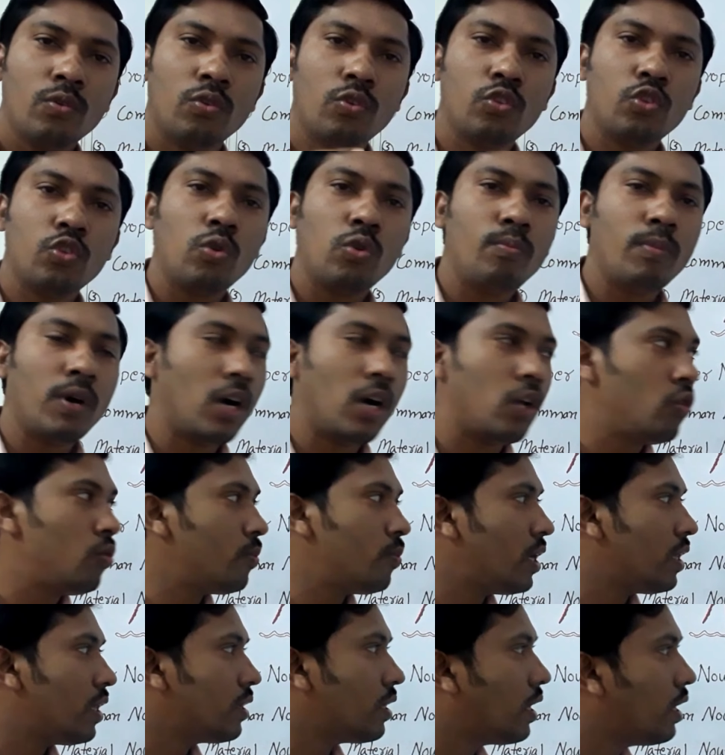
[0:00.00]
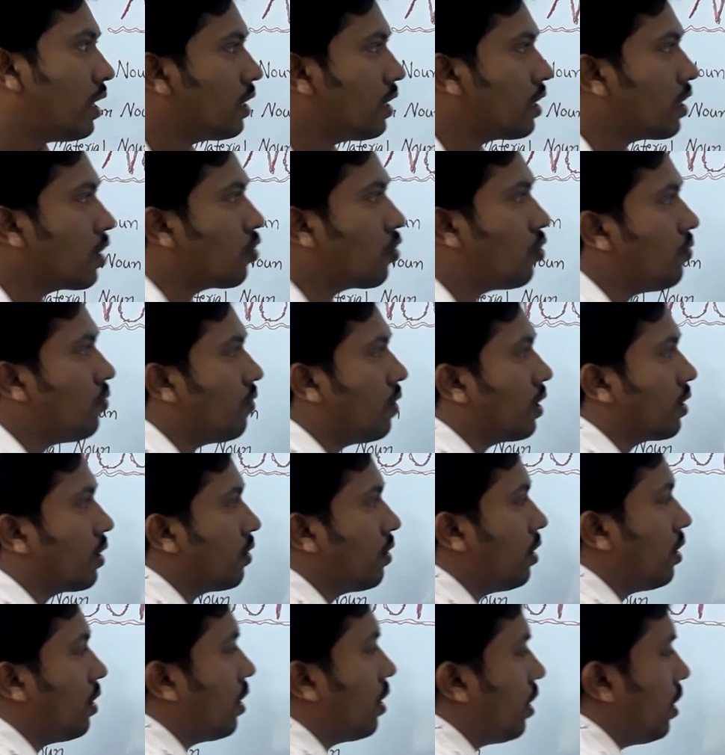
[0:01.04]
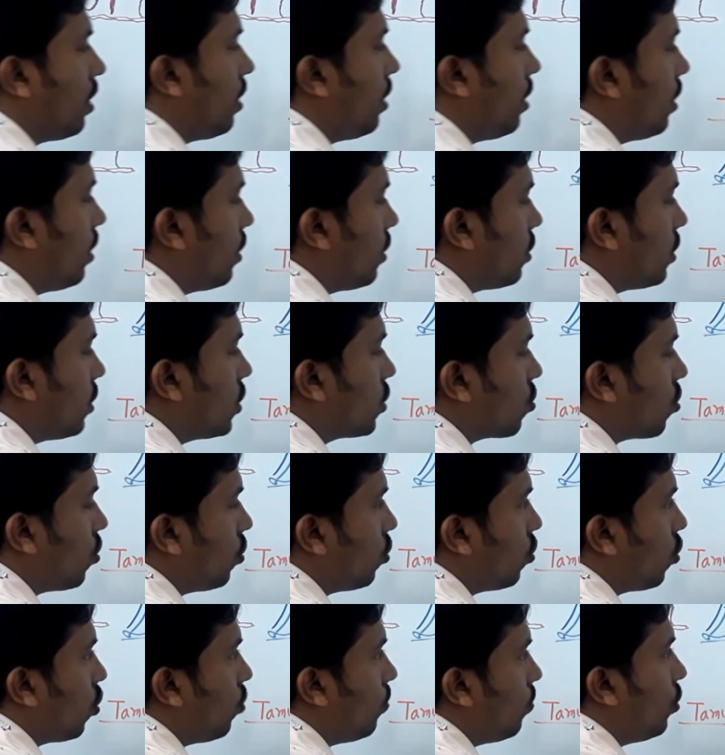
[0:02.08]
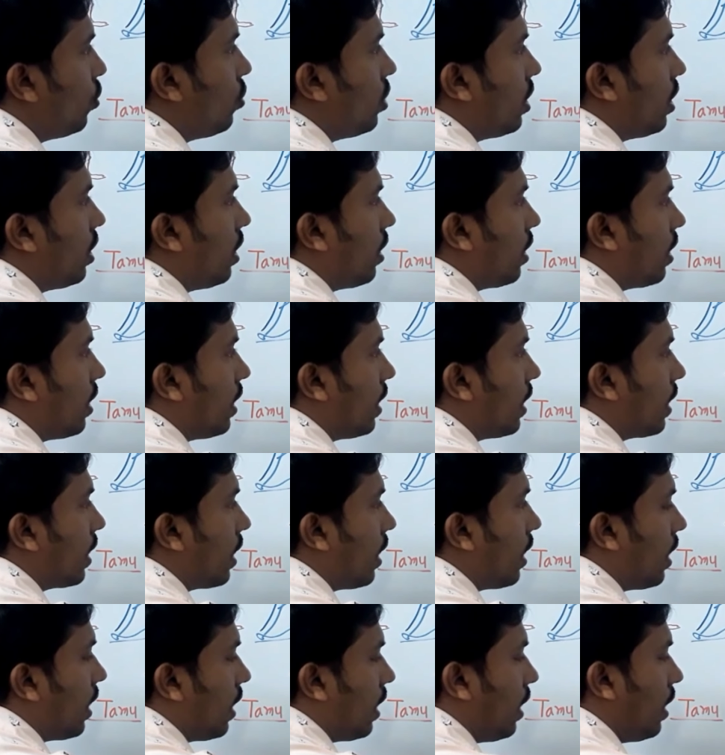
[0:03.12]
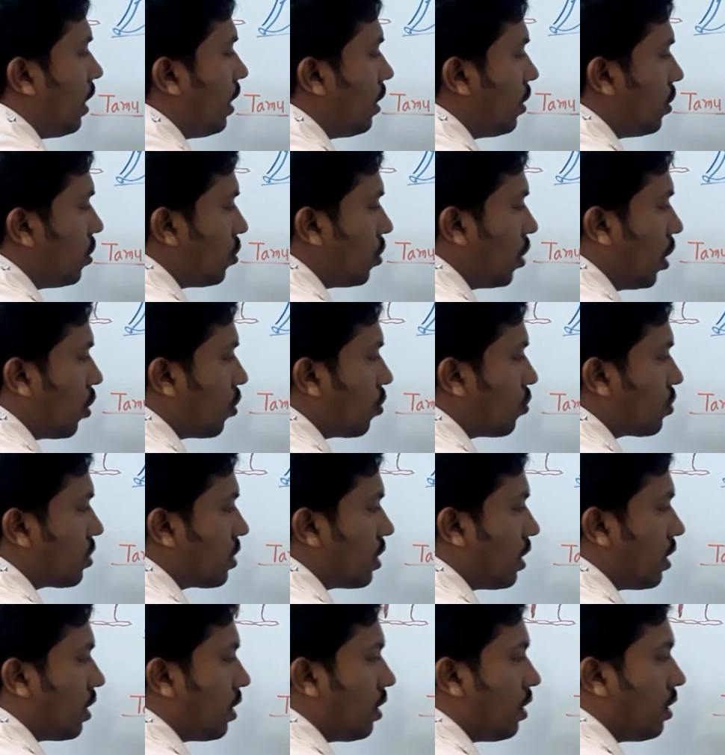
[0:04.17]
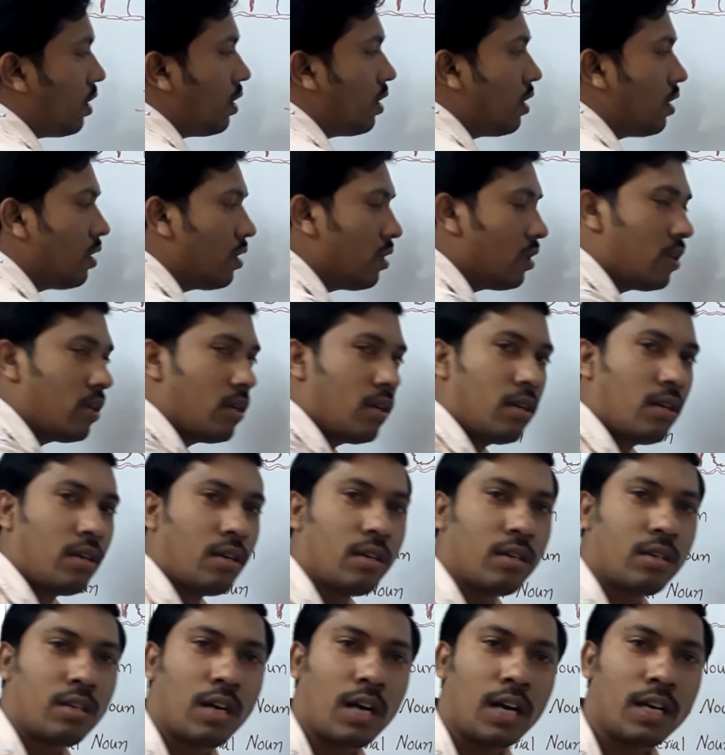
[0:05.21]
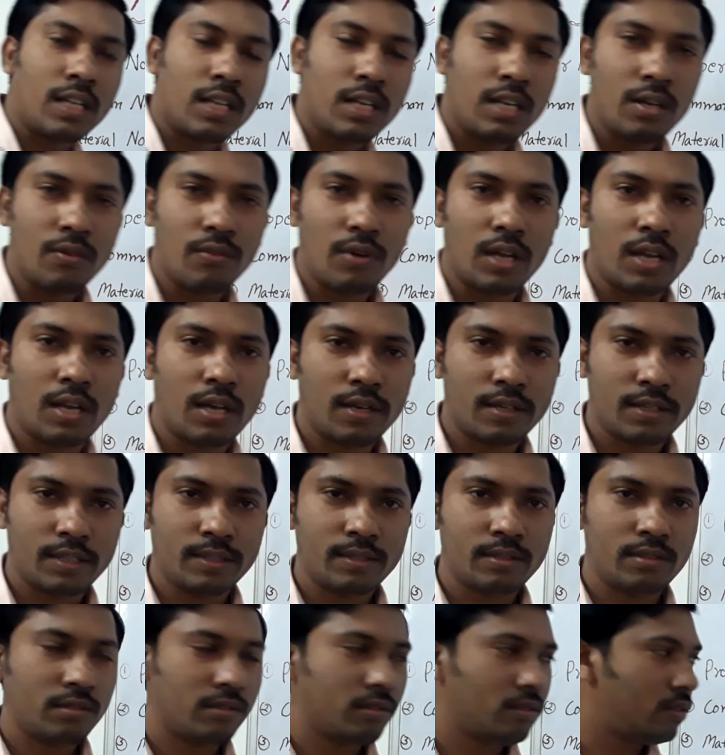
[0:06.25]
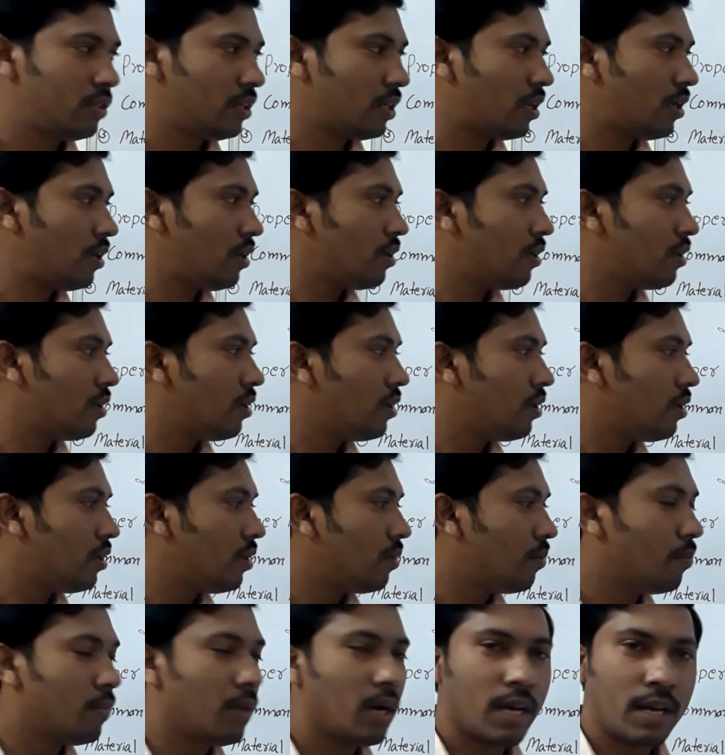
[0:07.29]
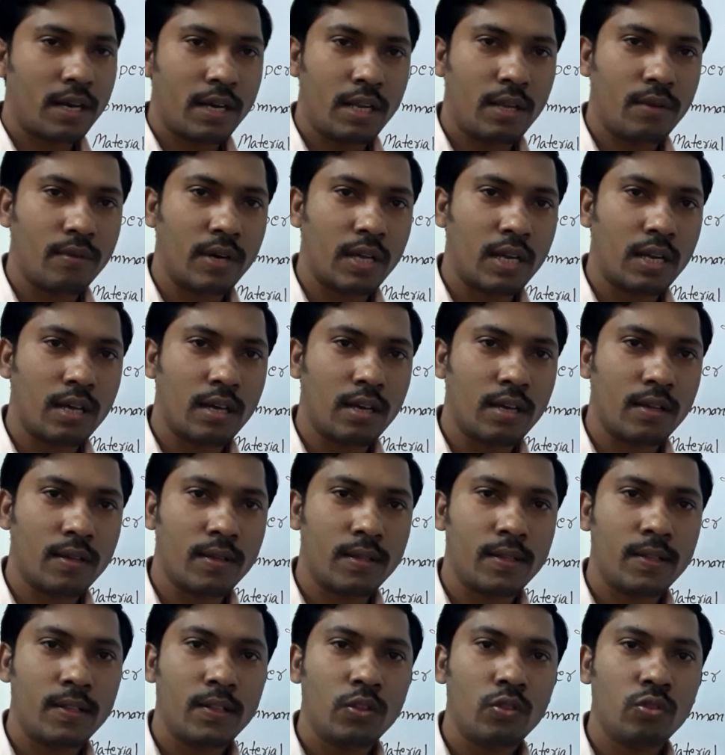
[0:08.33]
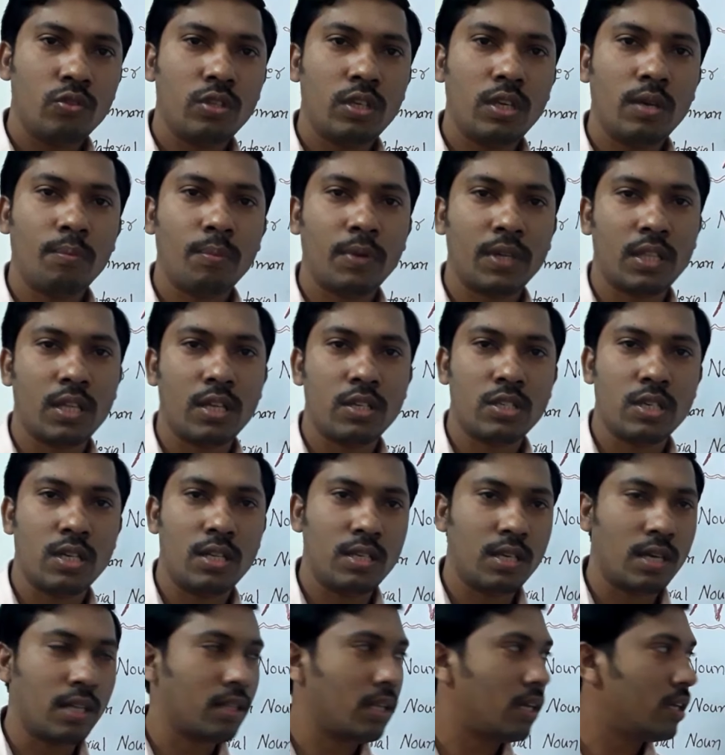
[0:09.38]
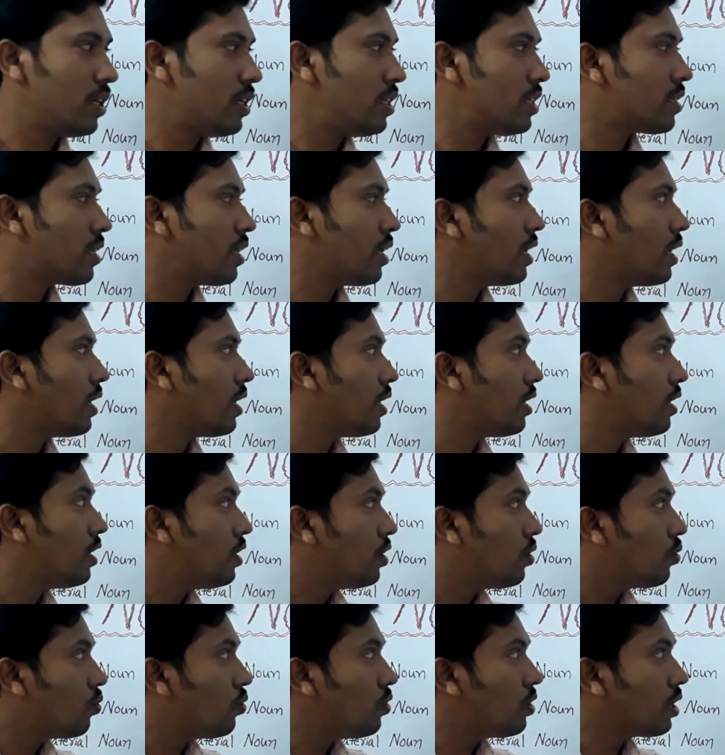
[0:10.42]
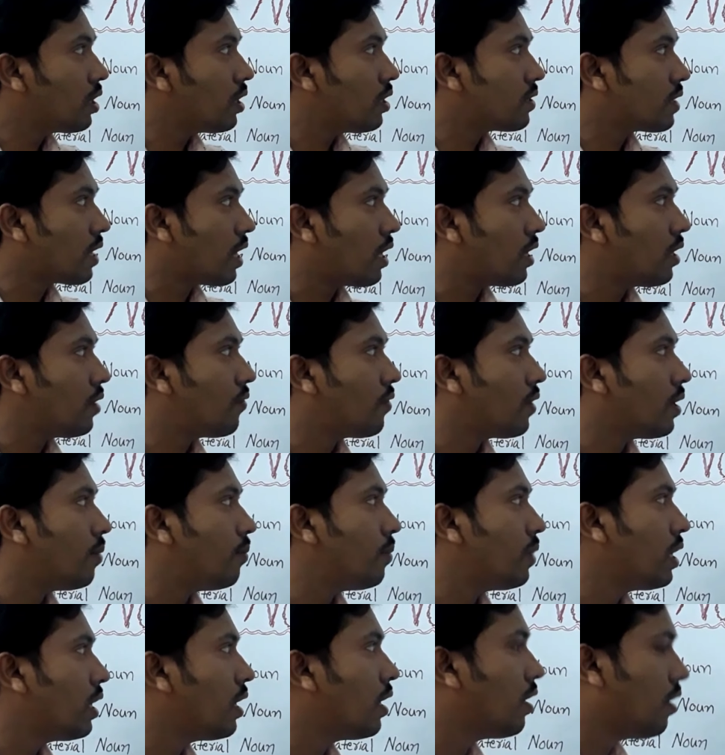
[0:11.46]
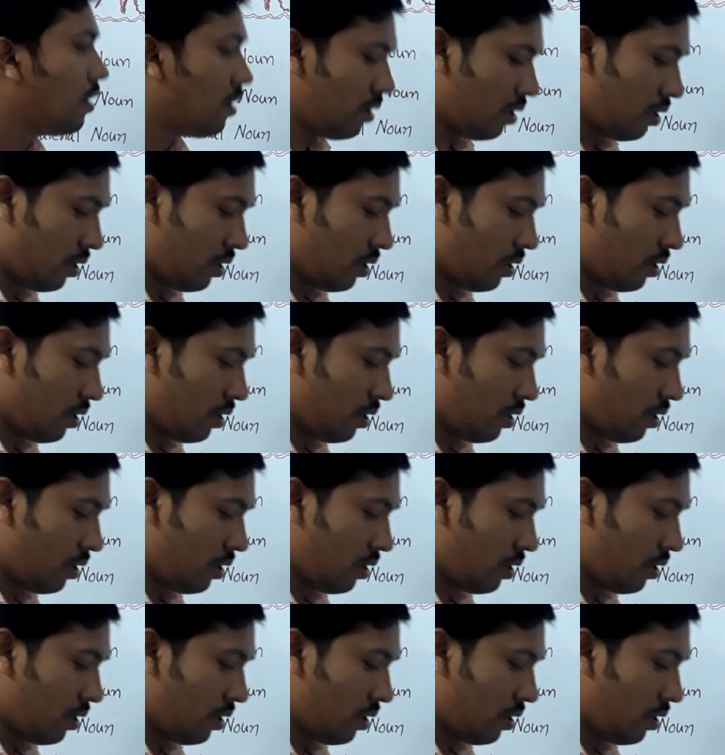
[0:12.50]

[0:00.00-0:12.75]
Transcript: उनको मालूम रहता है कि कोई व्यक्ति है जिसको टोमो ने ले गया है और उसे काटने वाला है ठीक है मारने वाला है तो ये पता चल जाता है इसलिए उनकी सारी फैमिलियाँ